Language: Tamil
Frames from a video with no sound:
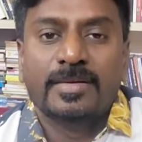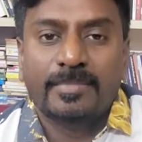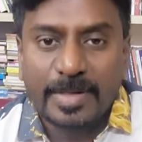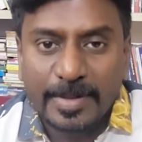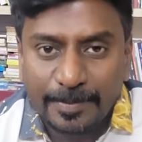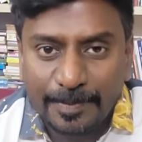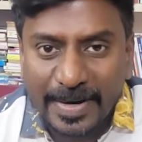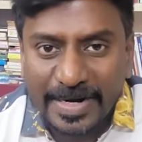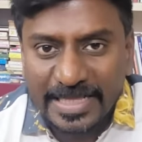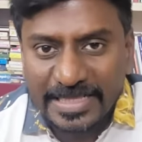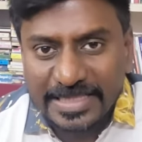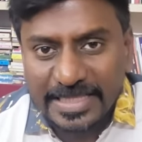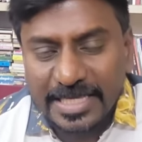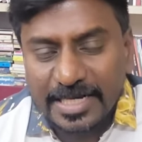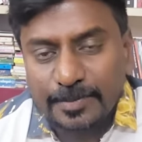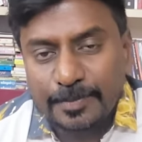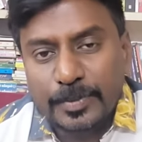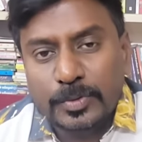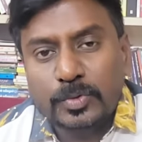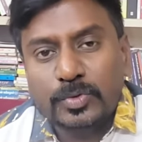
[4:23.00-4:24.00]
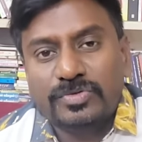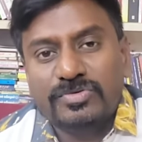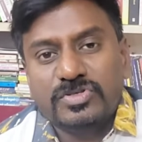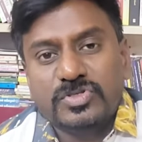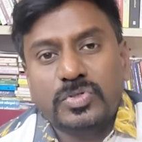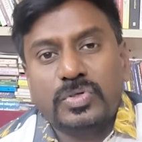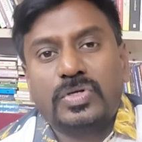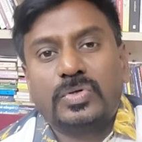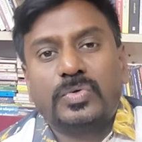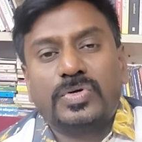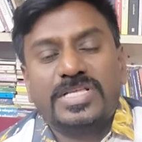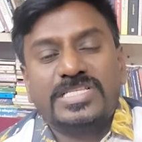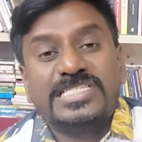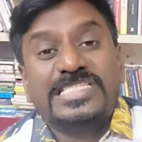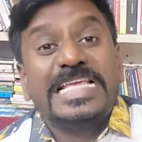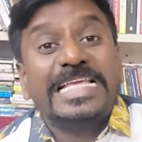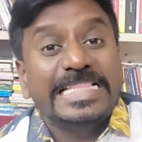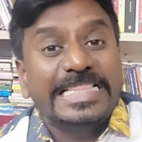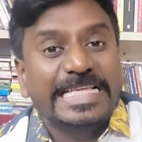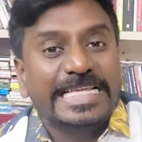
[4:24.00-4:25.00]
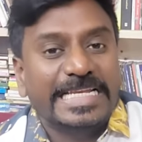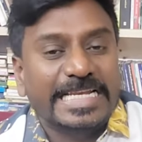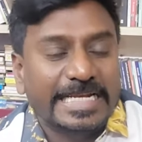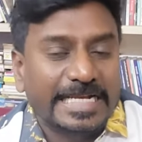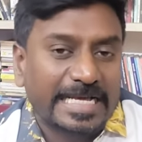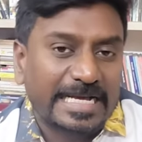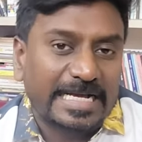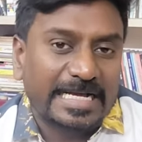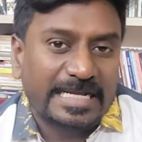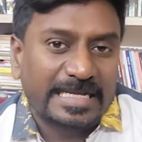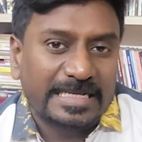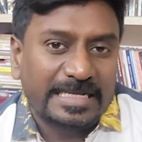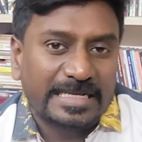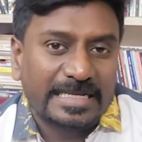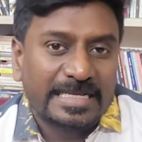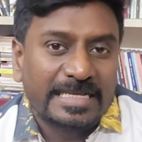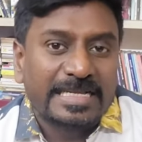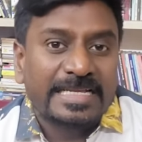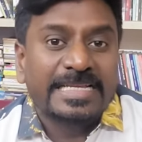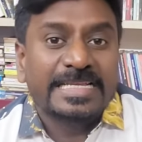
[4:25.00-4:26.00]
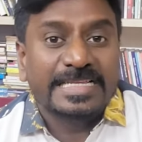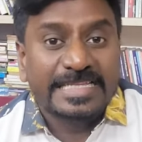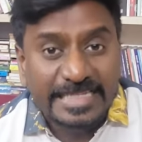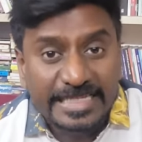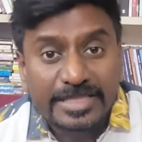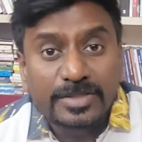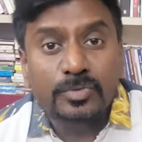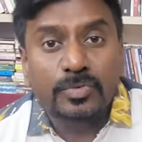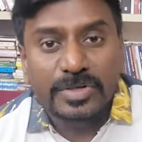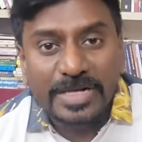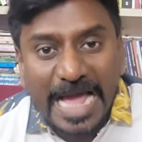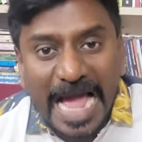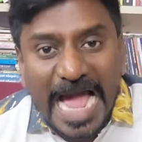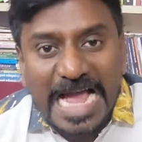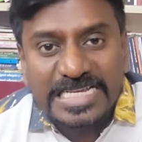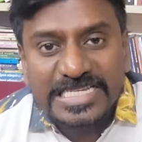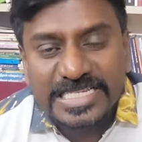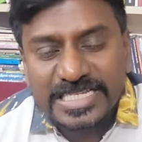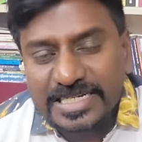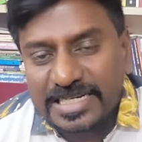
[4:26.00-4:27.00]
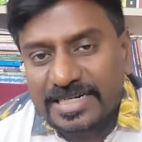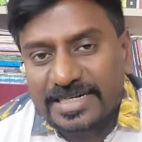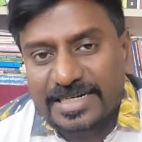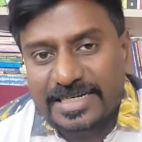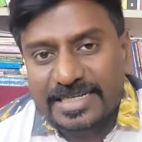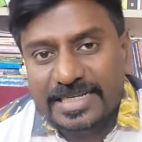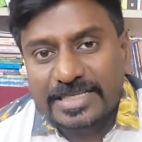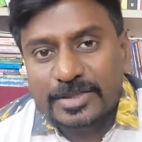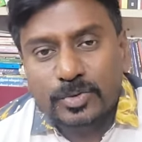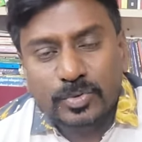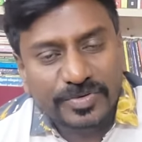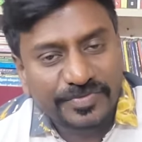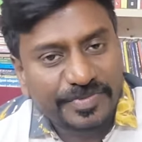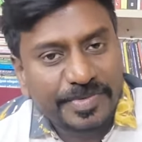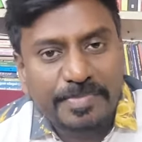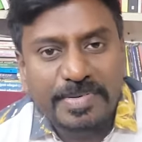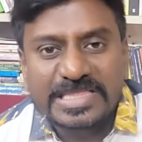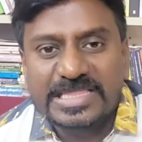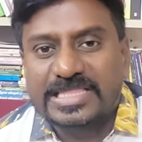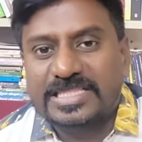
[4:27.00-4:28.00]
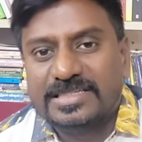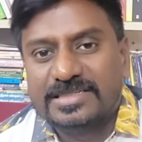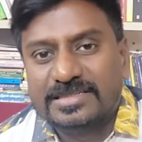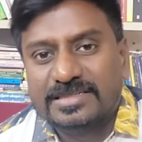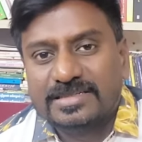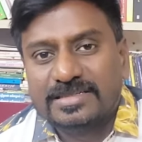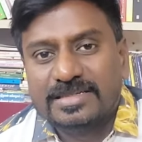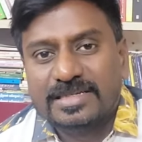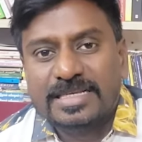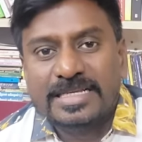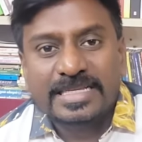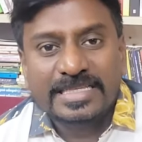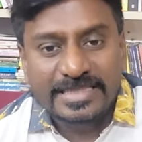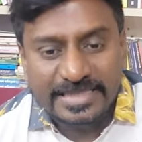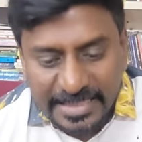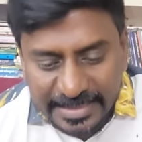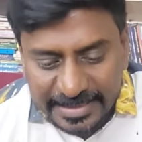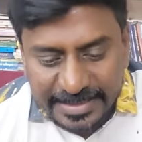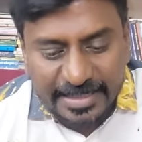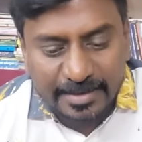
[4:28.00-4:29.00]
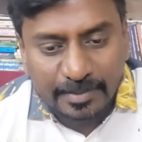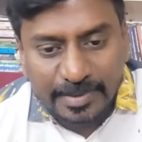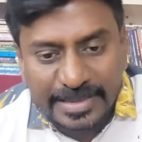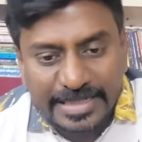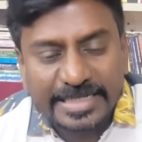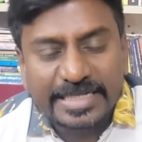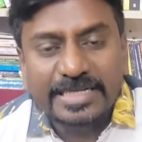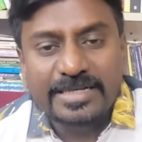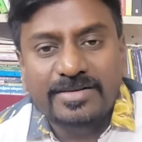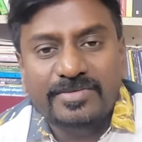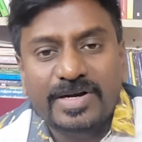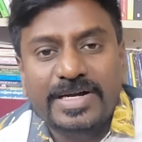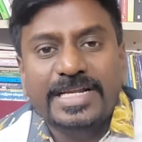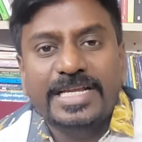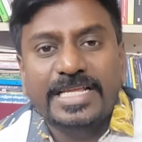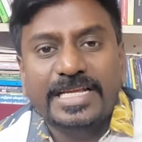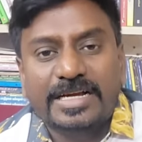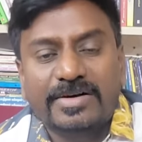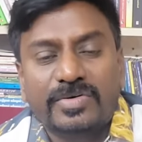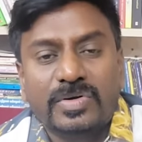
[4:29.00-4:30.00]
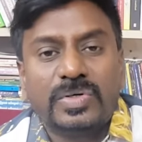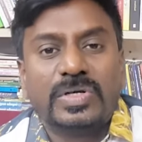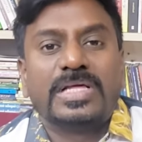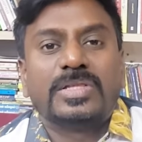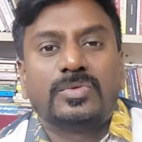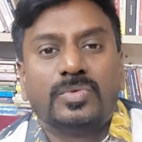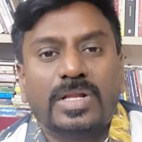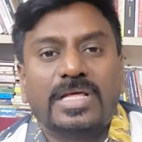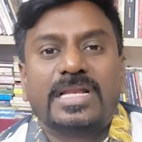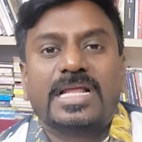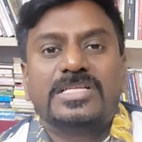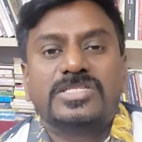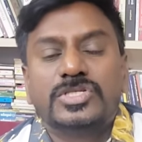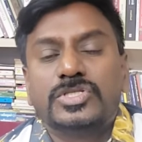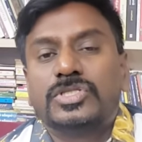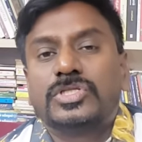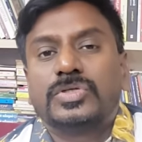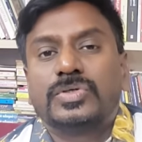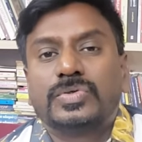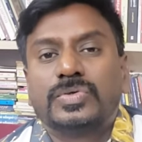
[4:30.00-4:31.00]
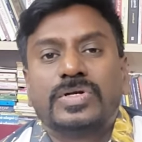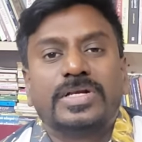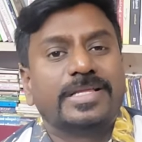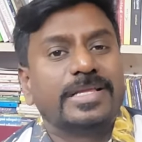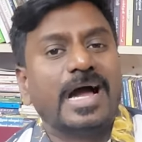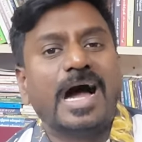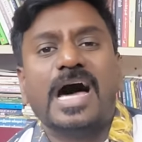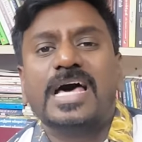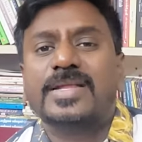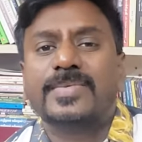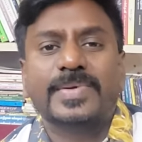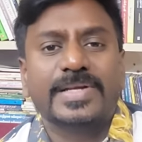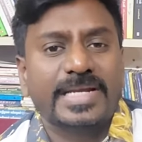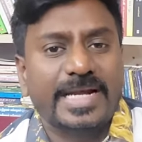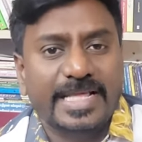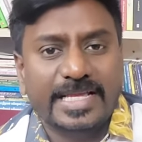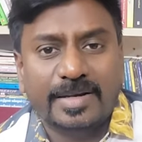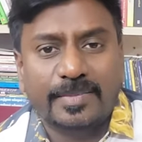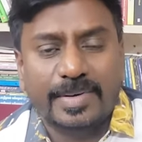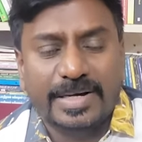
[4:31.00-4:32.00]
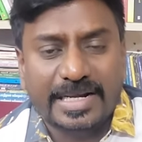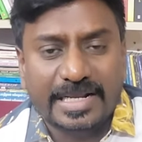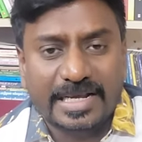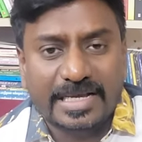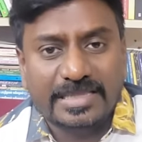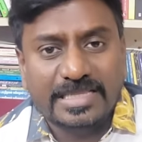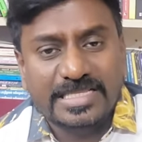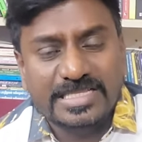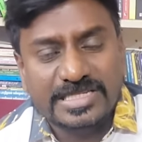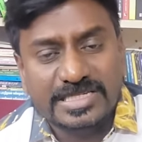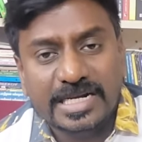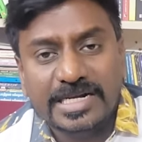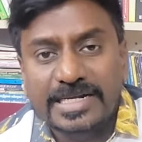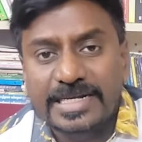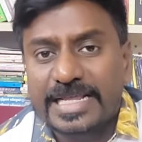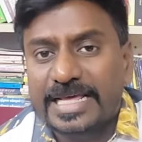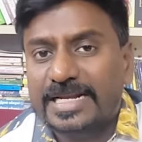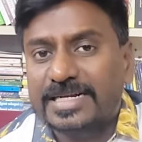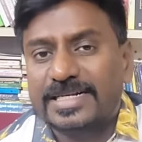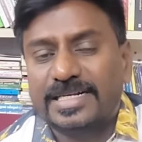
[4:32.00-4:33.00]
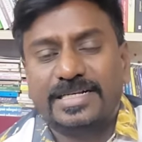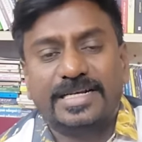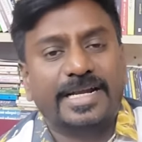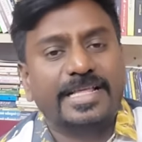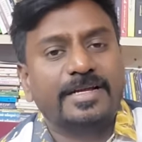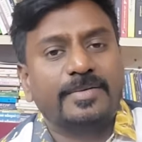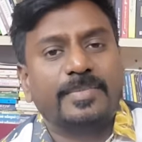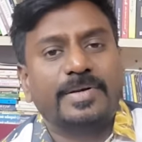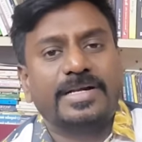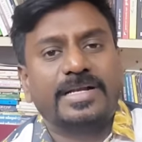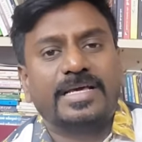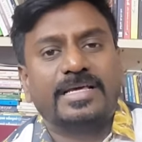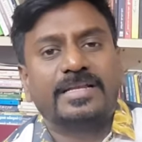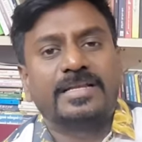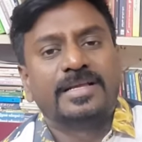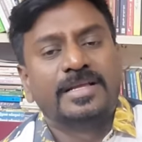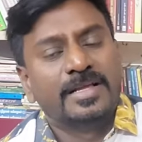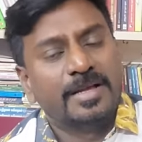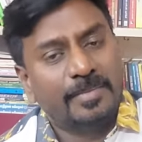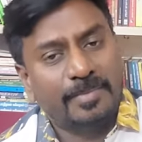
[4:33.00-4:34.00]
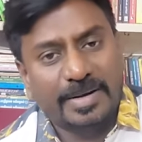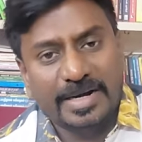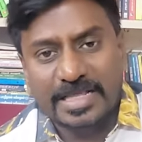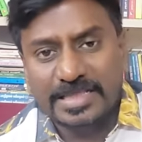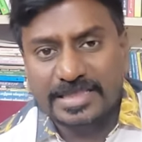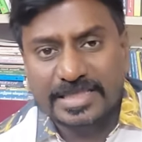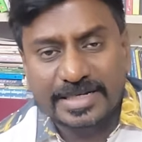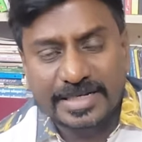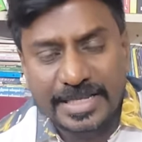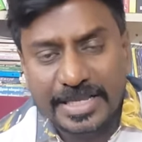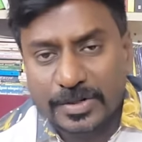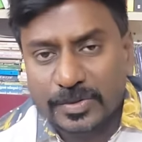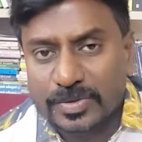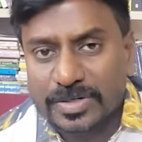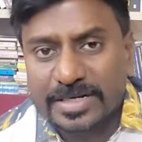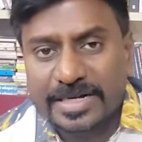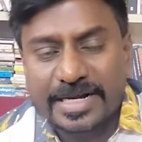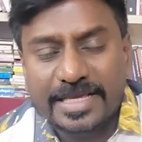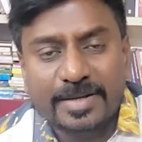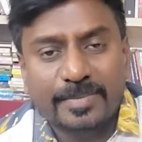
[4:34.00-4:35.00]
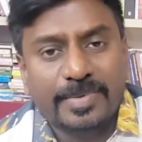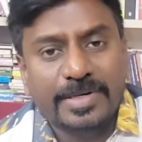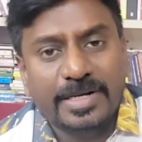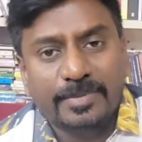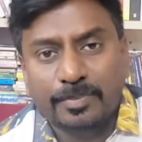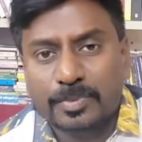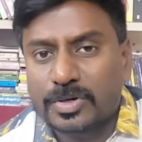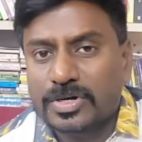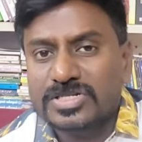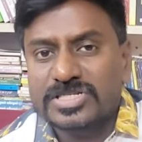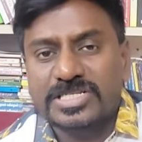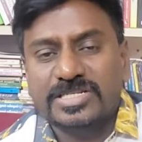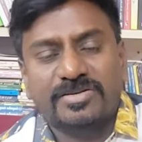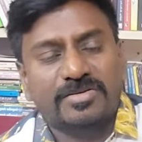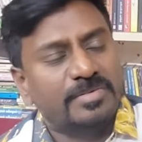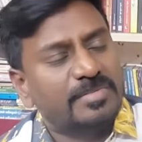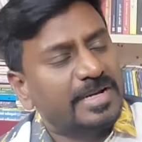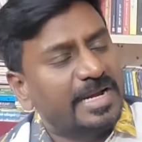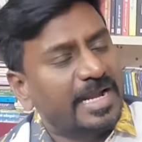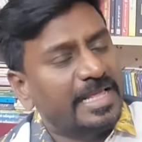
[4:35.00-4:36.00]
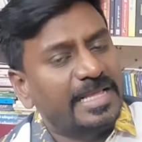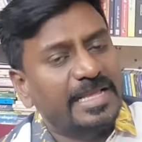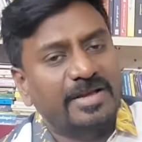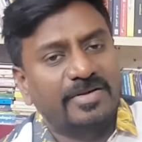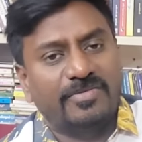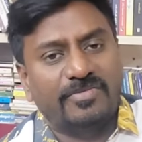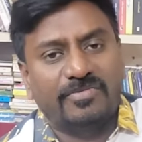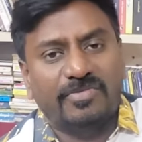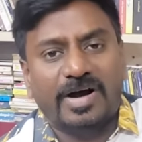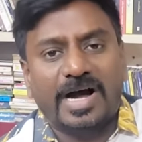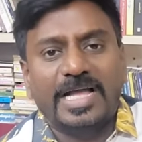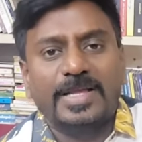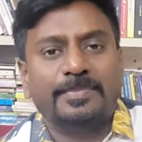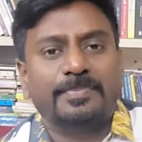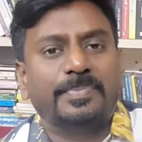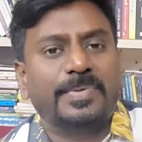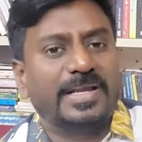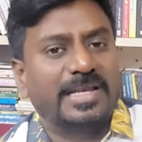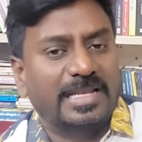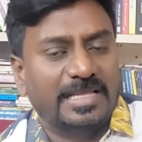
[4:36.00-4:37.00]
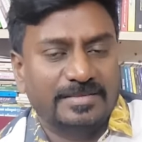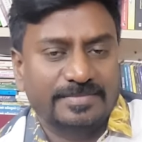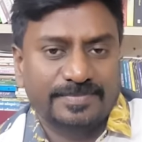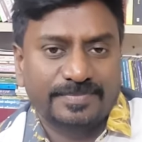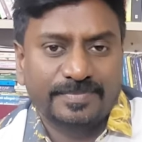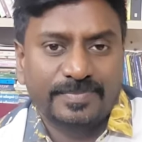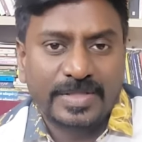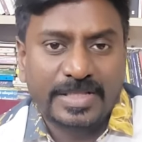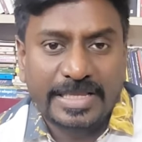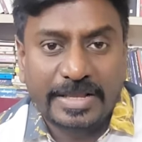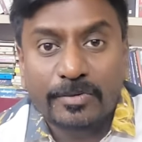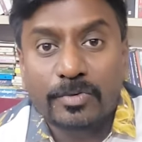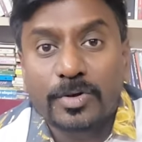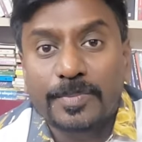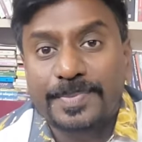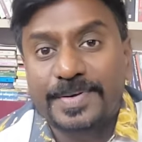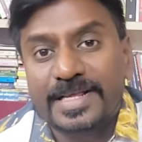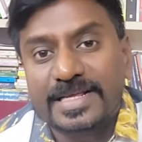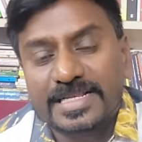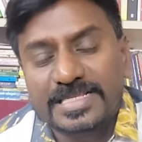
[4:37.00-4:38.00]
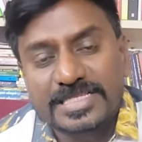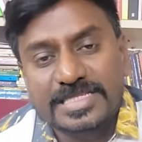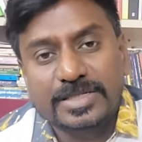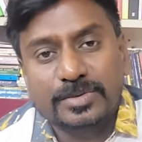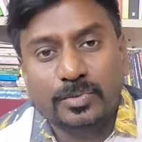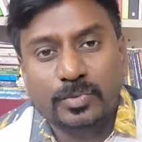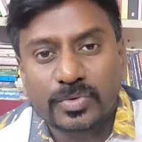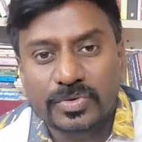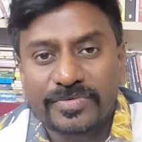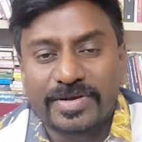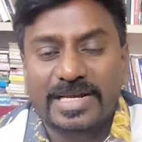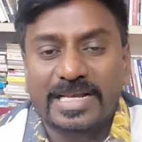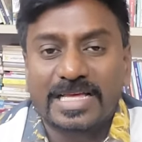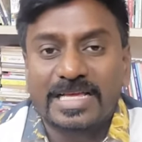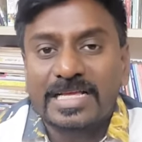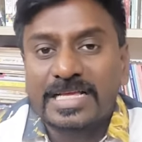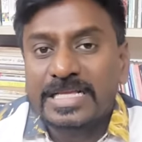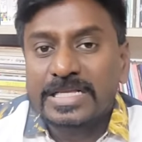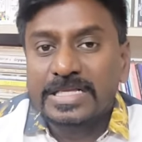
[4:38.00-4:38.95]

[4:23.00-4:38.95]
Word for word: பட் பட தயாரிப்பு குழுவை சொல்லக்கூடிய செய்தி என்னென்னா இது ஒரு ஆக்சிடெண்ட்டுங்க இது ஒரு விபத்து திட்டமிட்டு வண்டி கவர்னா அது உள்ளார அஜித் இருக்கணும்னு யாருமே நினைக்க மாட்டாங்க அந்த ஸ்டண்ட் டேரக்டர் நினைக்க மாட்டார் படத்தின் இயக்குனர் நினைக்க மாட்டார் ப்ரொடக்ஷனரும் நினைக்க வாய்ப்பே இல்லை எவ்வளோ பெரிய ரிஸ்க் இது ஒருவேளை